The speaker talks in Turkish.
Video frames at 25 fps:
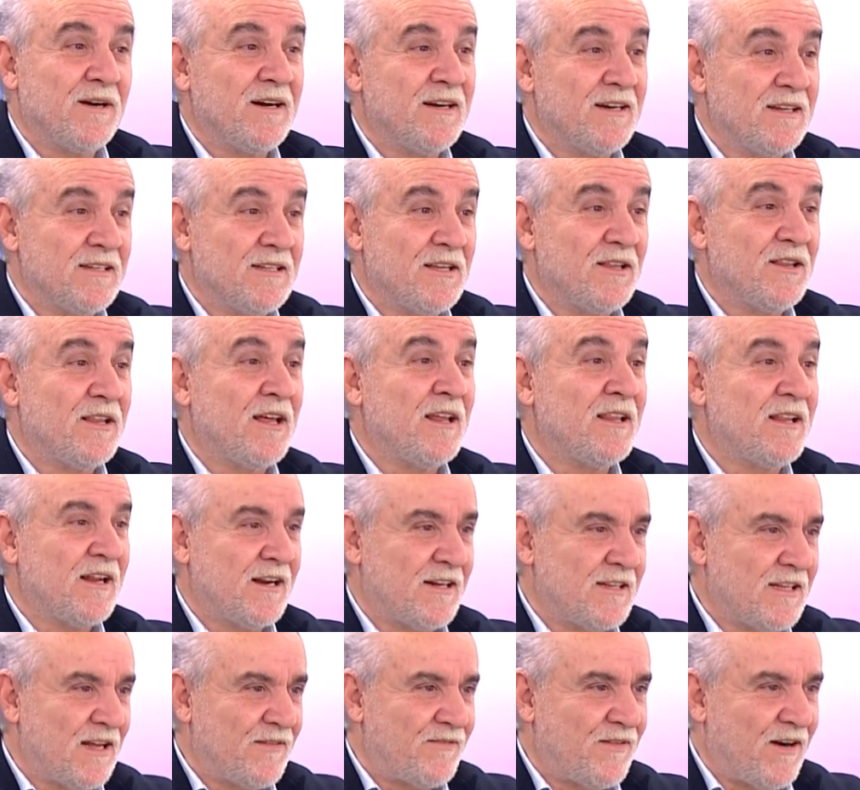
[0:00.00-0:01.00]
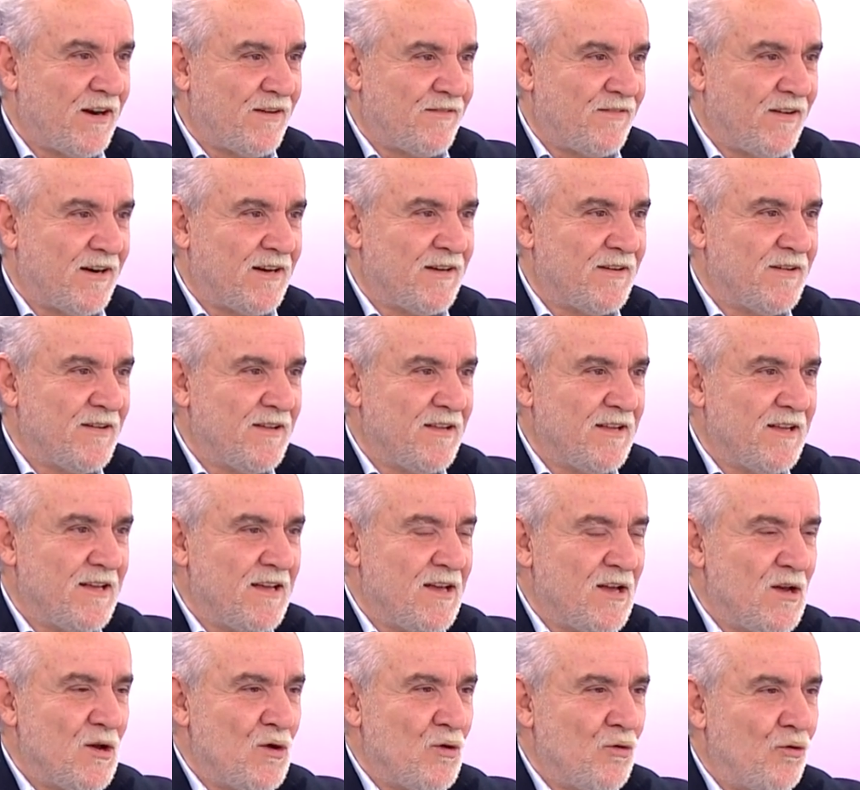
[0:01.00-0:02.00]
atmak arasında dağlar kadar fark var.
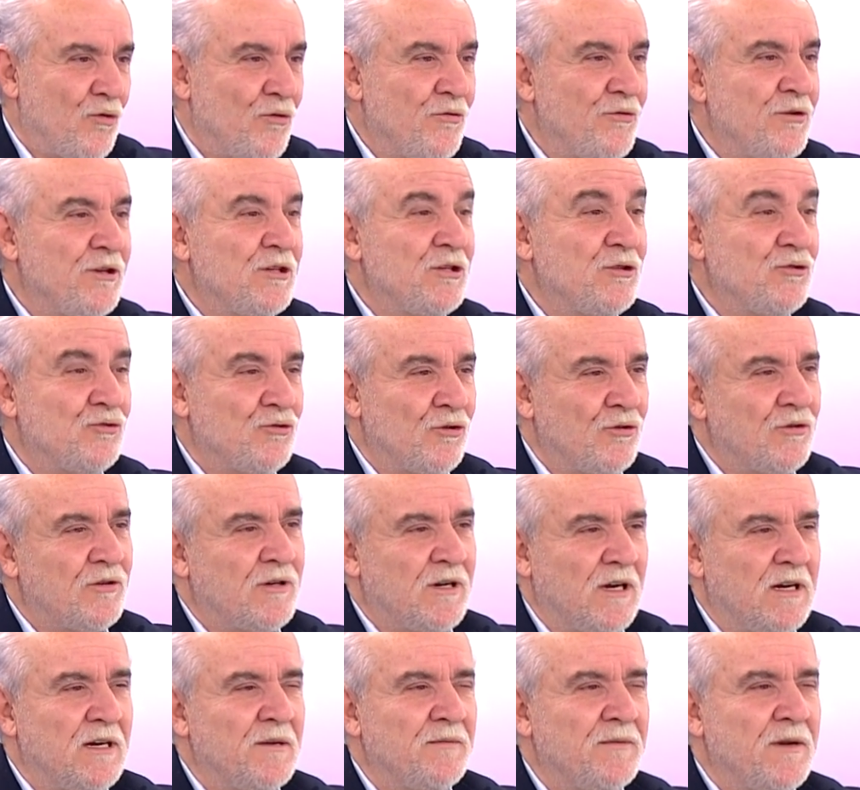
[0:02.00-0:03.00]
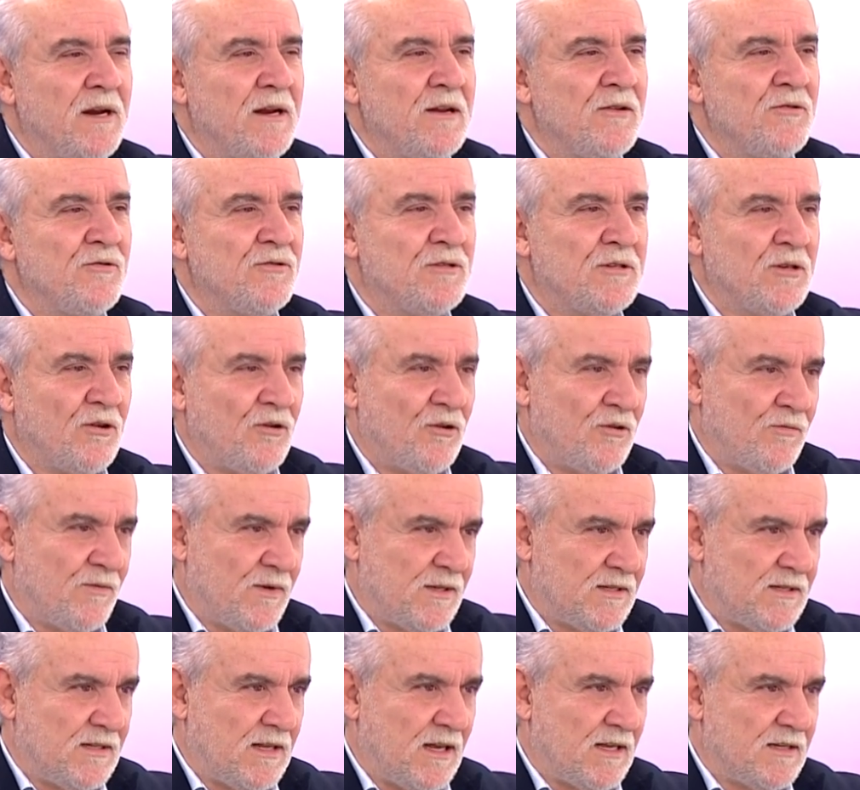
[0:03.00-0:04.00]
Onun için çok kalibrenin yüksek
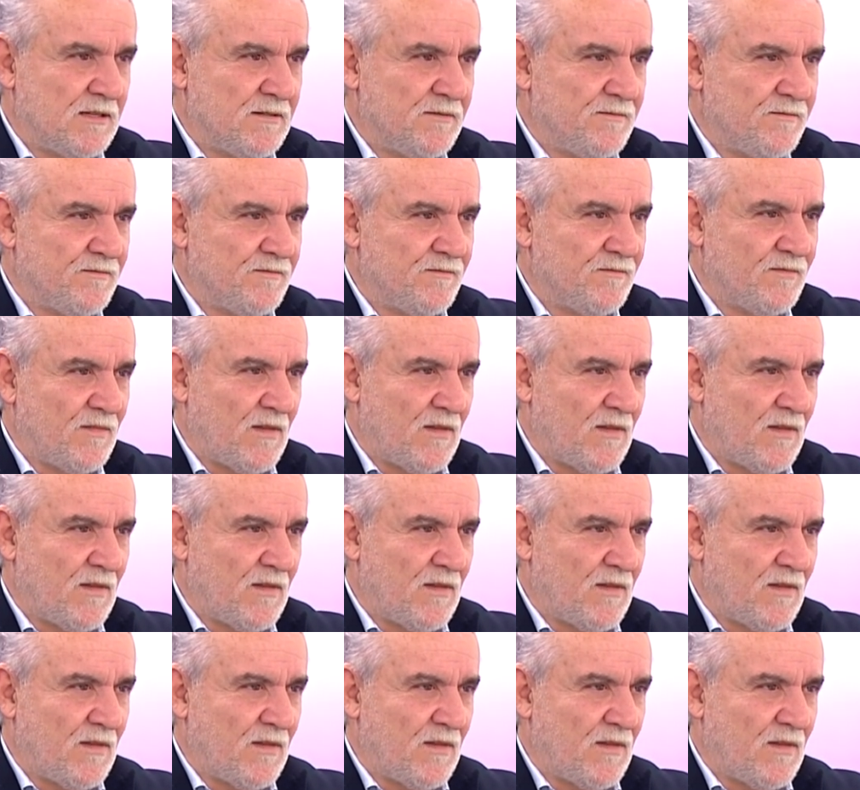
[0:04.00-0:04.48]
olması lazım.